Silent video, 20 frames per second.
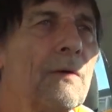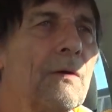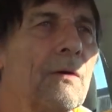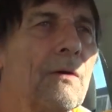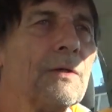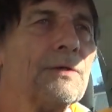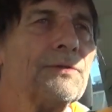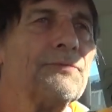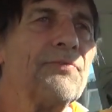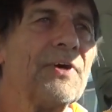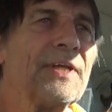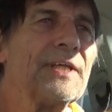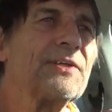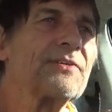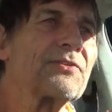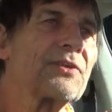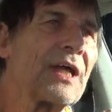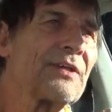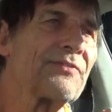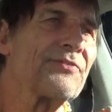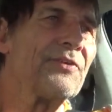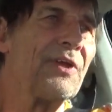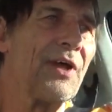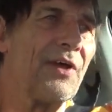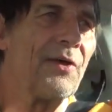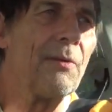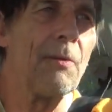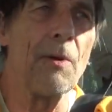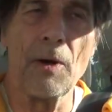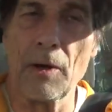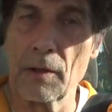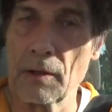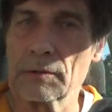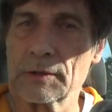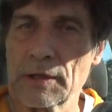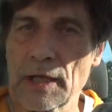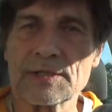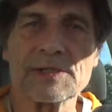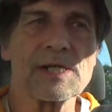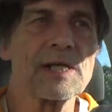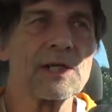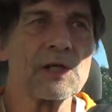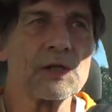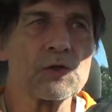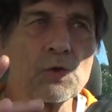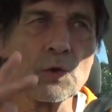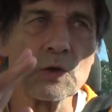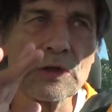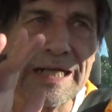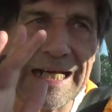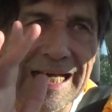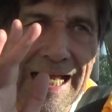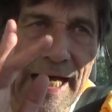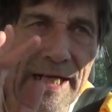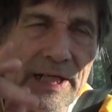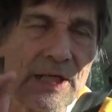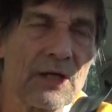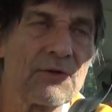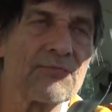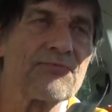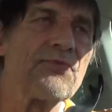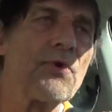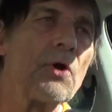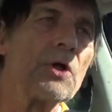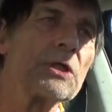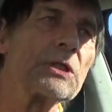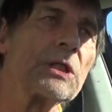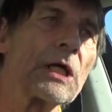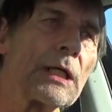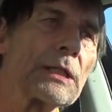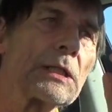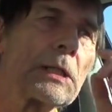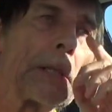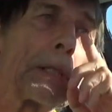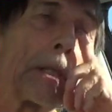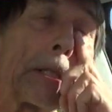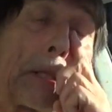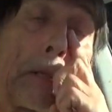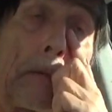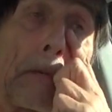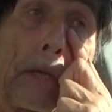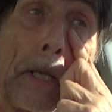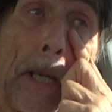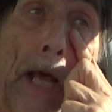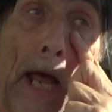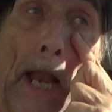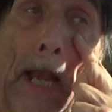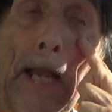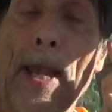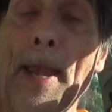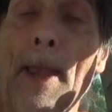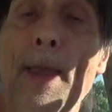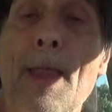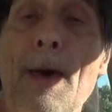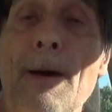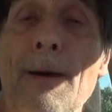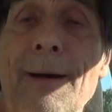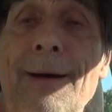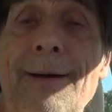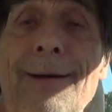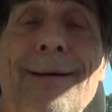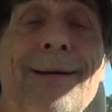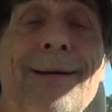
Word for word: Und wenn ich dann tatsächlich so einen kleinen Erfolg hatte, dann äh,